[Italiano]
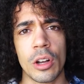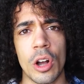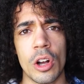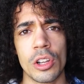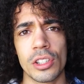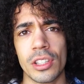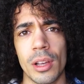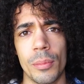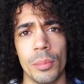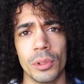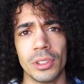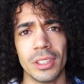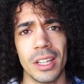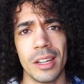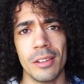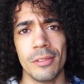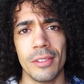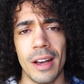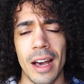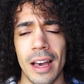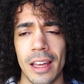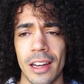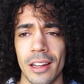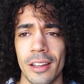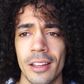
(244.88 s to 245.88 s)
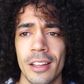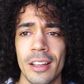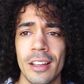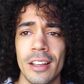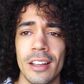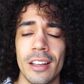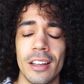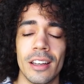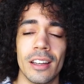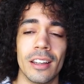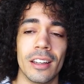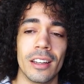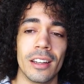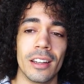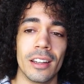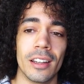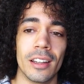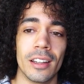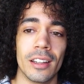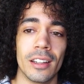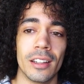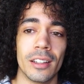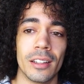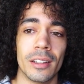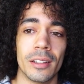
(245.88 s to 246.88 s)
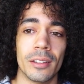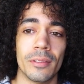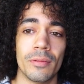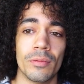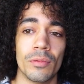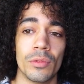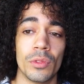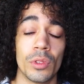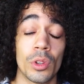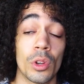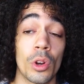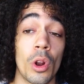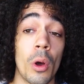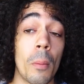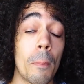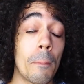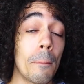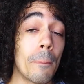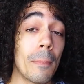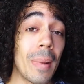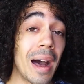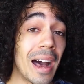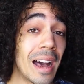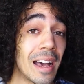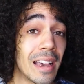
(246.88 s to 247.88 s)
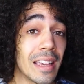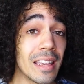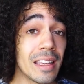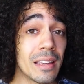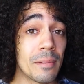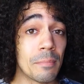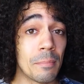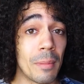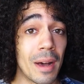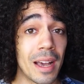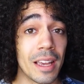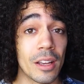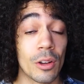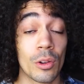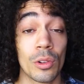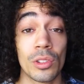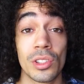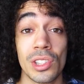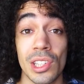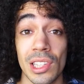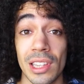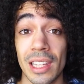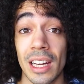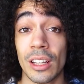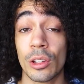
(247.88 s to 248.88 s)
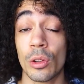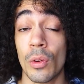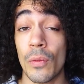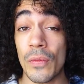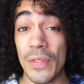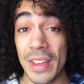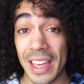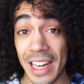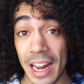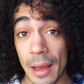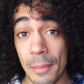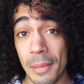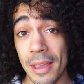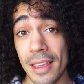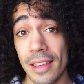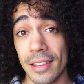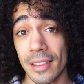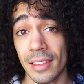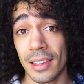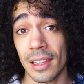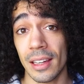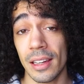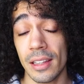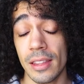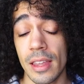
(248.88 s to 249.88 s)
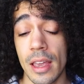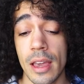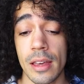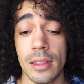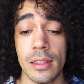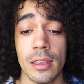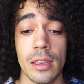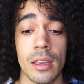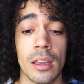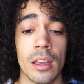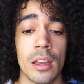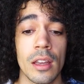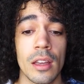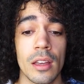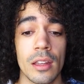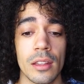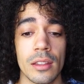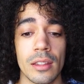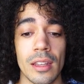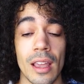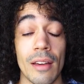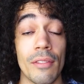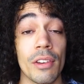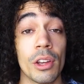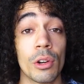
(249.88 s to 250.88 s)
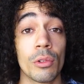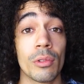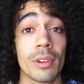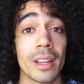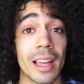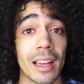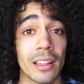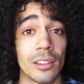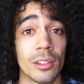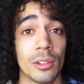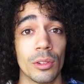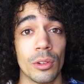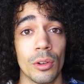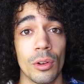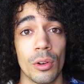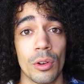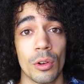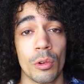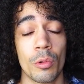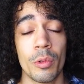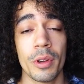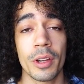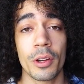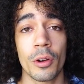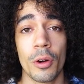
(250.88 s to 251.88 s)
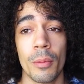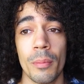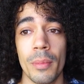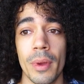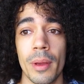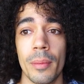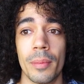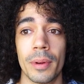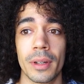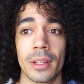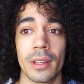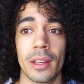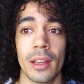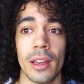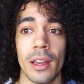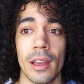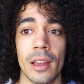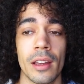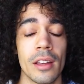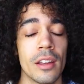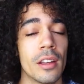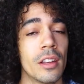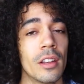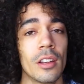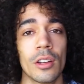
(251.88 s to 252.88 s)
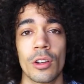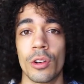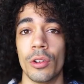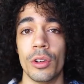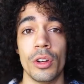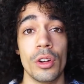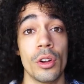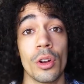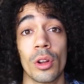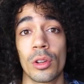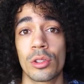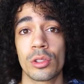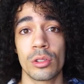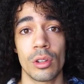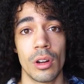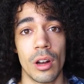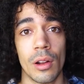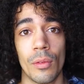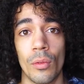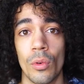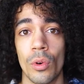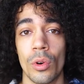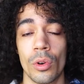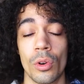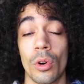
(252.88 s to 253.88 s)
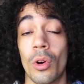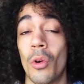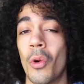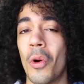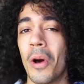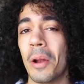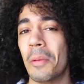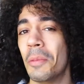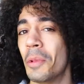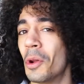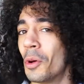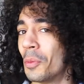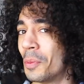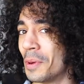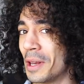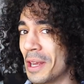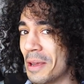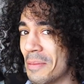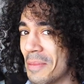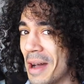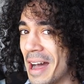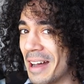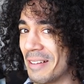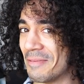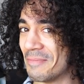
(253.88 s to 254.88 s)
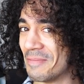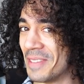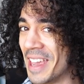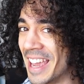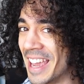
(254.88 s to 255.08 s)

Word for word: cosa potrei fare. Eh, non ho mai, mai considerato veramente l'idea di, di, avere un gatto qui con me perché con il nostro lavoro, o almeno prima,